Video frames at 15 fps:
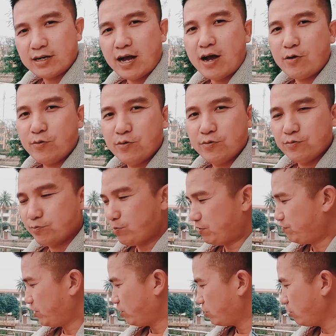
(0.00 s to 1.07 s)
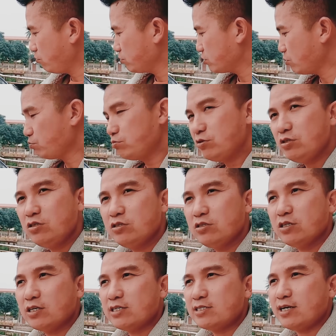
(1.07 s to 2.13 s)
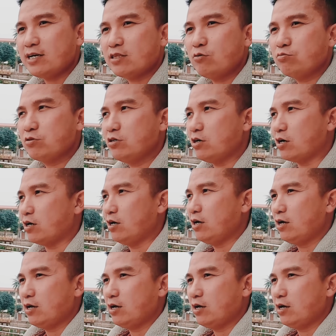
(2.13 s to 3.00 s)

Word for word: cao bởi vì nó không giống như những cái xe thông thường